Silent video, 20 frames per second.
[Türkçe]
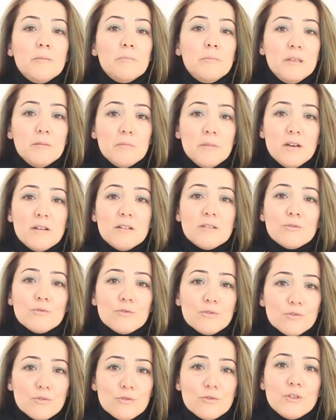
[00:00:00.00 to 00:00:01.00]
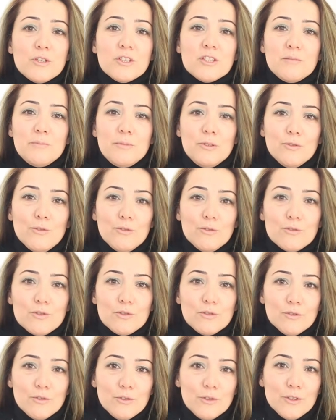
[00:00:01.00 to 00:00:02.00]
Mimarlık uzun süreçli bir
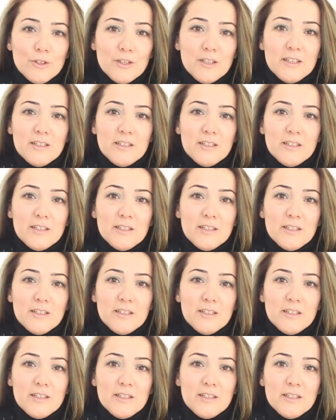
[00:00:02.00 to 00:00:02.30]
yolculuk.